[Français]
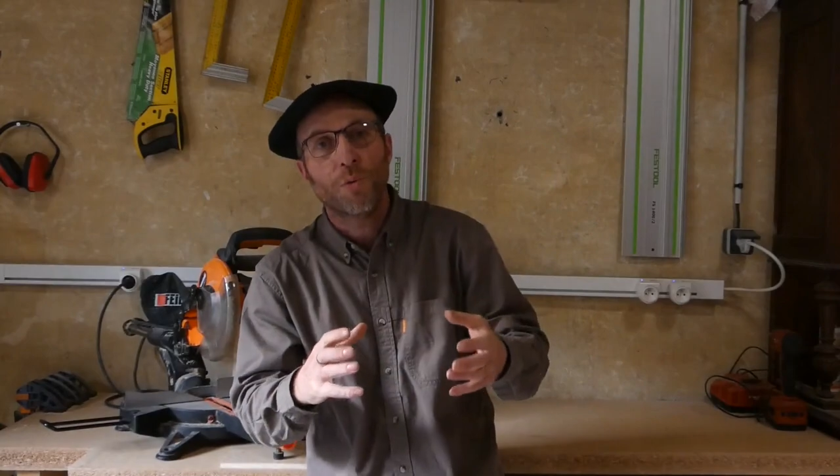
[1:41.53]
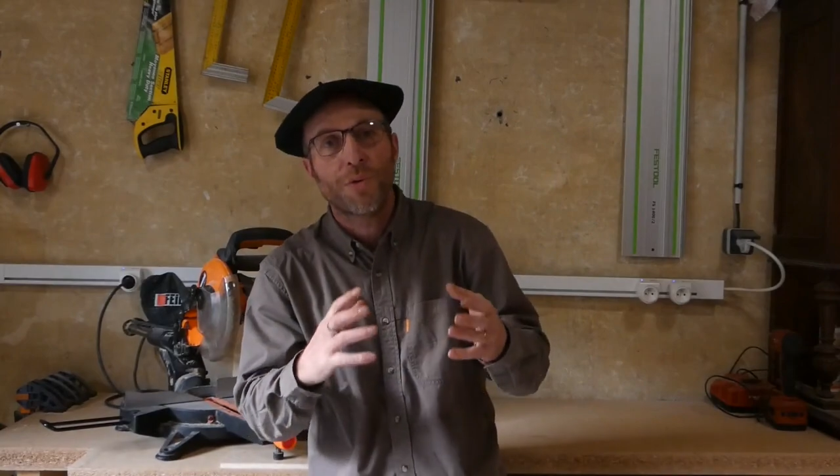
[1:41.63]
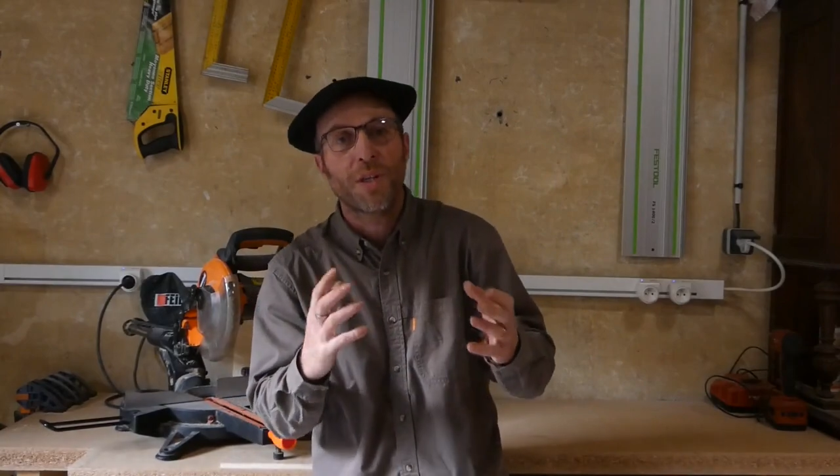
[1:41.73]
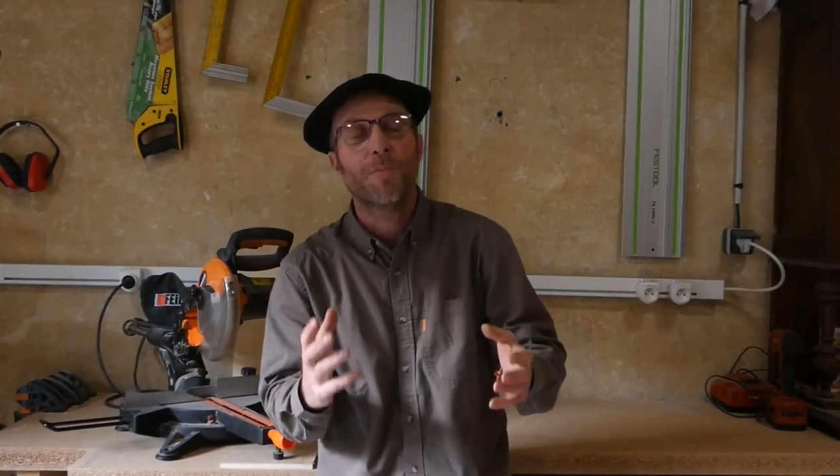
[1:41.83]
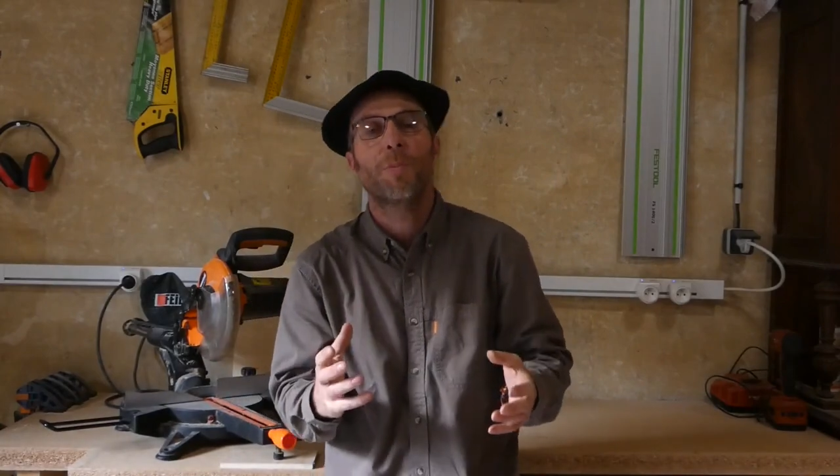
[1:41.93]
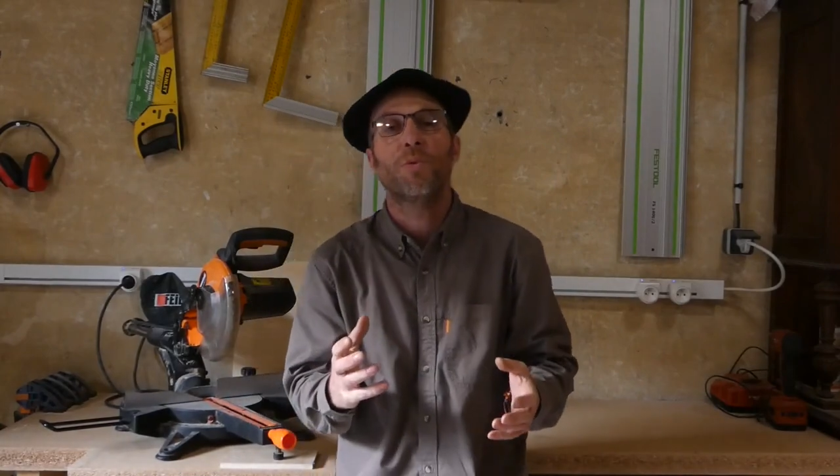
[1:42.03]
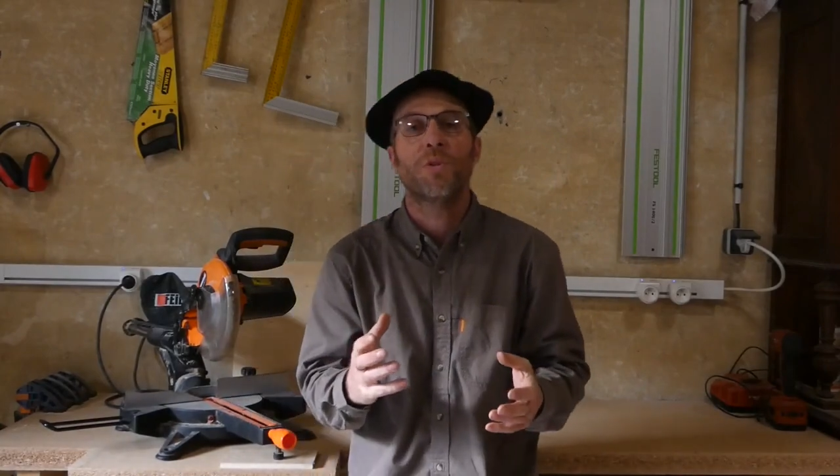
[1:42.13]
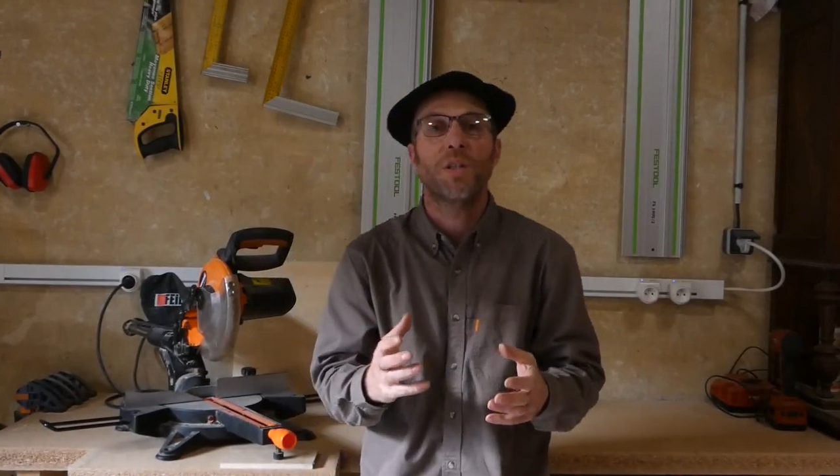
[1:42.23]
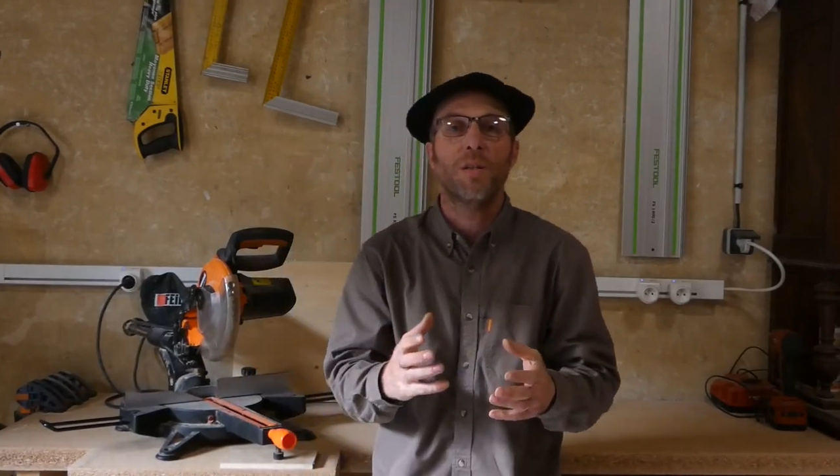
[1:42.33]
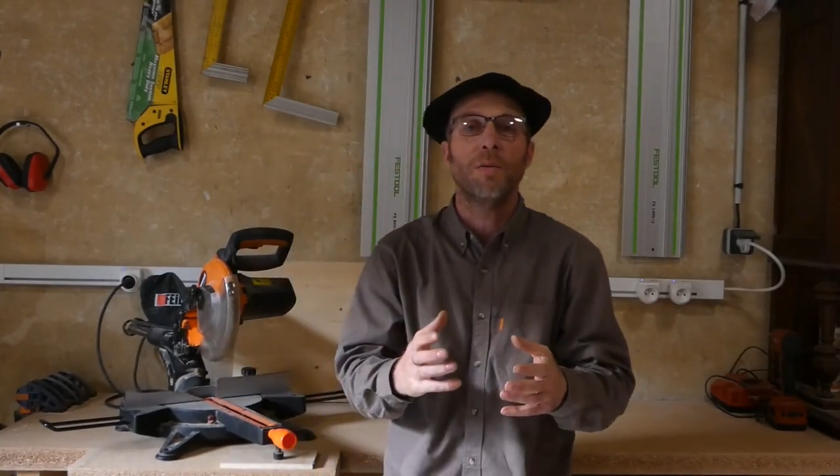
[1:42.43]
c'est pas
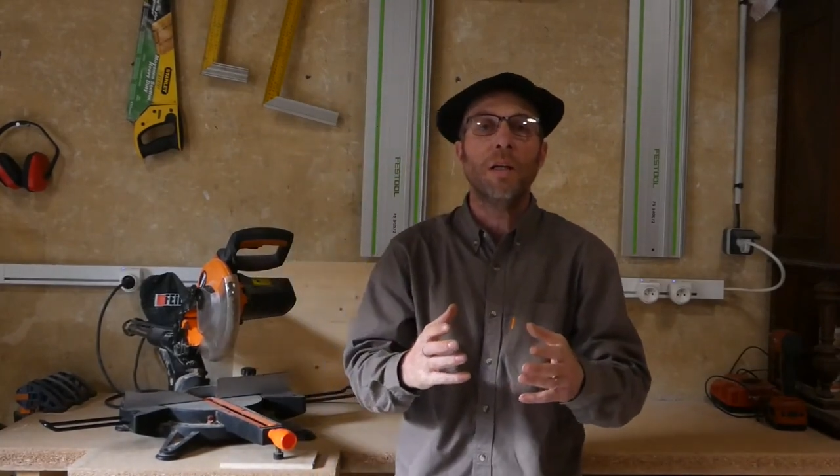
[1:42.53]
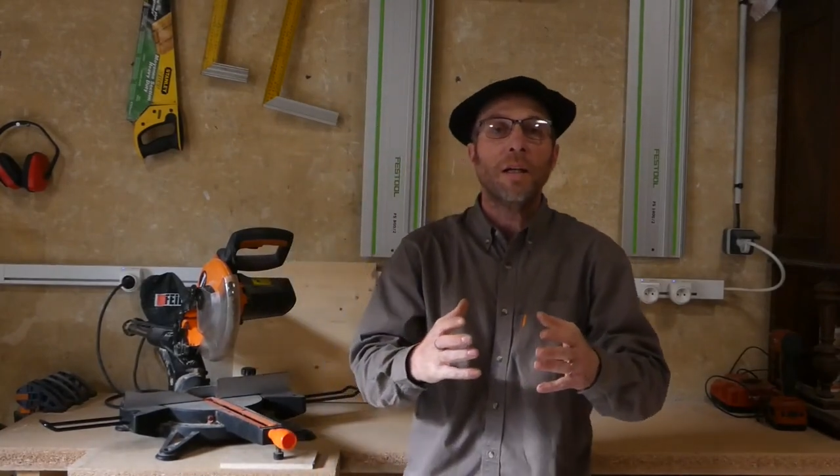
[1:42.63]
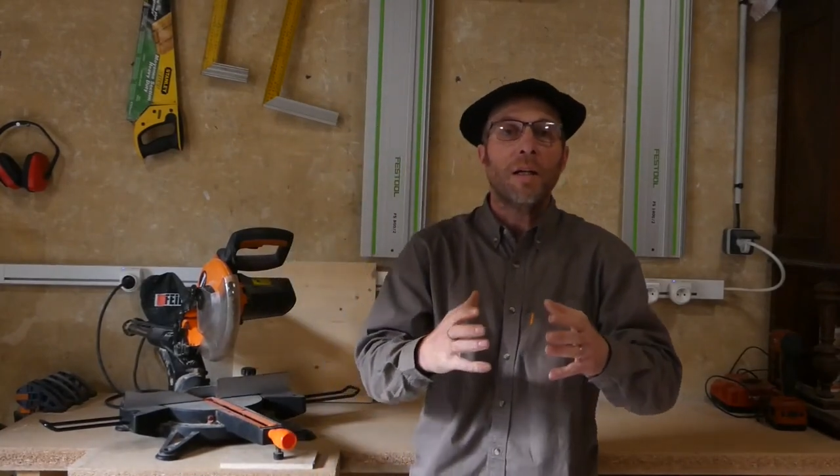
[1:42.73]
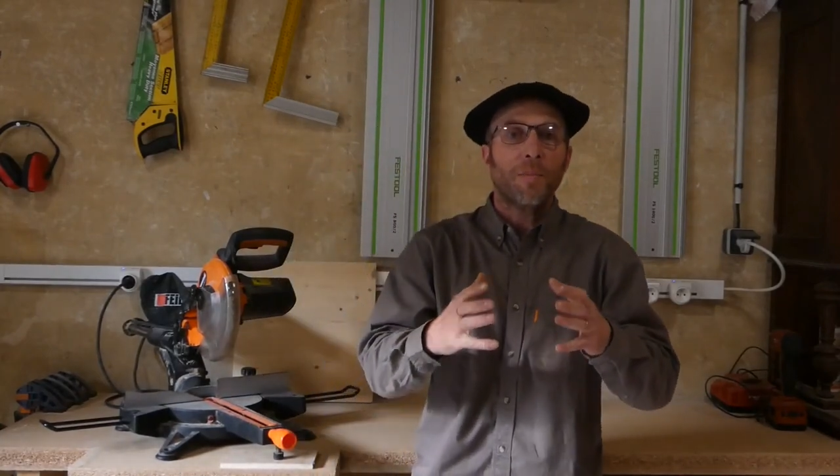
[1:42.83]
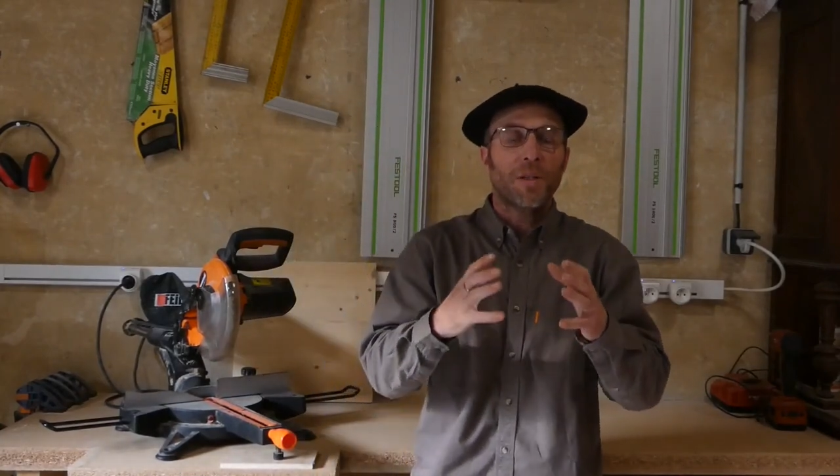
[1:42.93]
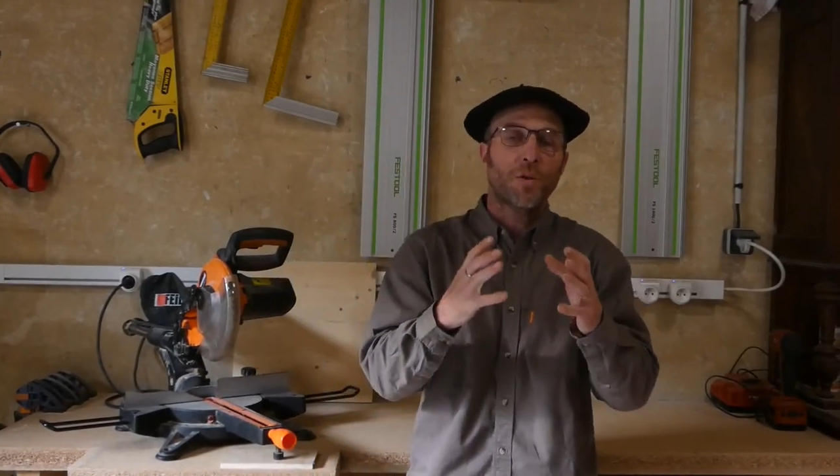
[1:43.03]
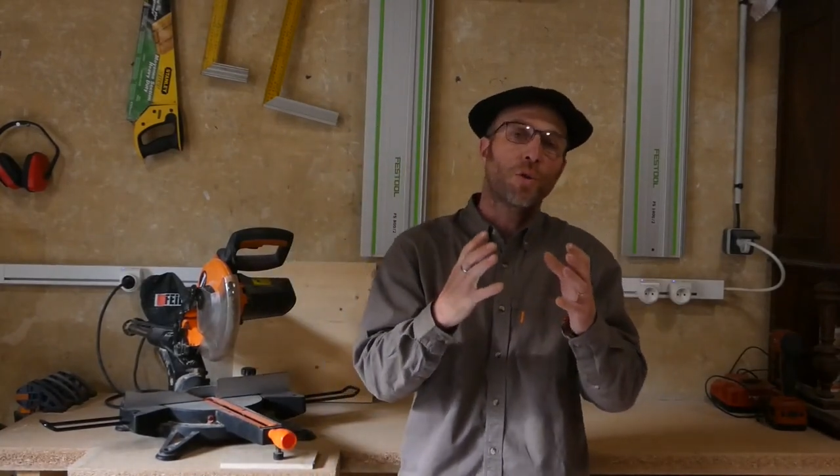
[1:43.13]
possible parce